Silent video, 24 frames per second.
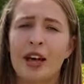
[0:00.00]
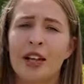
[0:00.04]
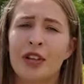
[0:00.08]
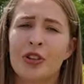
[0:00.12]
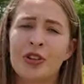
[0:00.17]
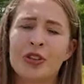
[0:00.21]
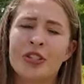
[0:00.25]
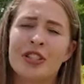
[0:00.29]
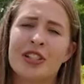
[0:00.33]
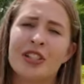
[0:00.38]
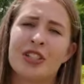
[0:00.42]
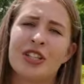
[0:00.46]

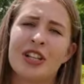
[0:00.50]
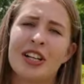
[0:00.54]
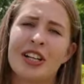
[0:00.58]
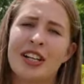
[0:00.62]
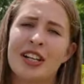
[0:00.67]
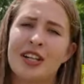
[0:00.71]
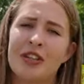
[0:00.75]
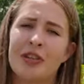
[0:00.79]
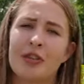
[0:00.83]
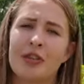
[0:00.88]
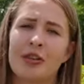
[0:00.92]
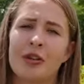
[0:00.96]
Но, к
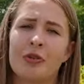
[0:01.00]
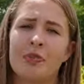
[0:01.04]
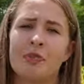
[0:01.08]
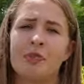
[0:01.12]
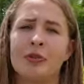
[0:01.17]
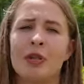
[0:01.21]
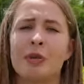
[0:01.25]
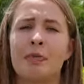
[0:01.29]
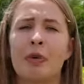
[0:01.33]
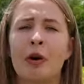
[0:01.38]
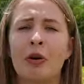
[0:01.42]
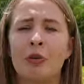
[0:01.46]
сожалению,
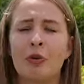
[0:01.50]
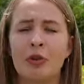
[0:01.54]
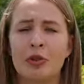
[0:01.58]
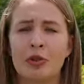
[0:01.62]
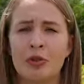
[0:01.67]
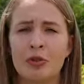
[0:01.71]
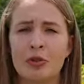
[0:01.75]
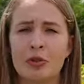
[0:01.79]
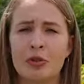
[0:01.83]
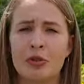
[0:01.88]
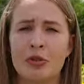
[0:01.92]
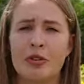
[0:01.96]
на
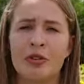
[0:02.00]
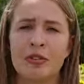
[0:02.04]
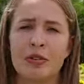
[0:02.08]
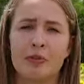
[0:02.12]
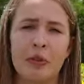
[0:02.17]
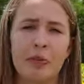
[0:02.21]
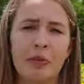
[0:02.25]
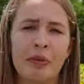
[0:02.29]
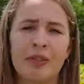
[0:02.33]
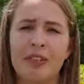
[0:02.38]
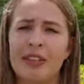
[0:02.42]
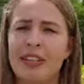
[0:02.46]
погодные условия
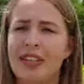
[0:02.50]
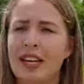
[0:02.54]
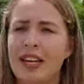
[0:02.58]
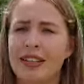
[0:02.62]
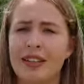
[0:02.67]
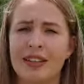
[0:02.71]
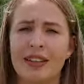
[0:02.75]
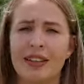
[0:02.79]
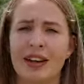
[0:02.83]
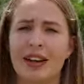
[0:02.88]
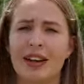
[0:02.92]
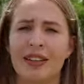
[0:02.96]
мы
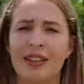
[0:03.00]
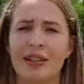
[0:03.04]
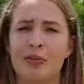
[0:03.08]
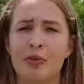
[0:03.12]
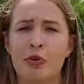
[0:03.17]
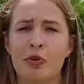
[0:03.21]
повлиять никак не